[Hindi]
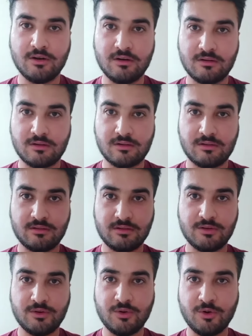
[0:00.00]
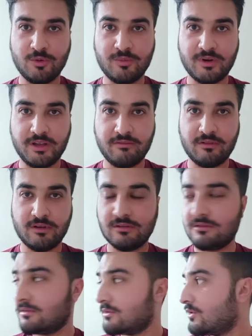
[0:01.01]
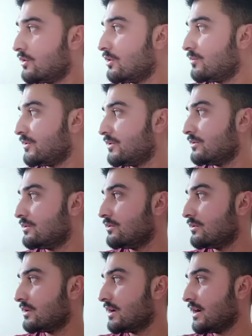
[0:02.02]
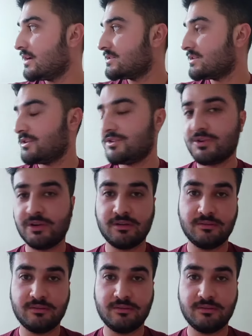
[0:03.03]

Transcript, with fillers: और होप आई होप यू गाइज इन्जॉय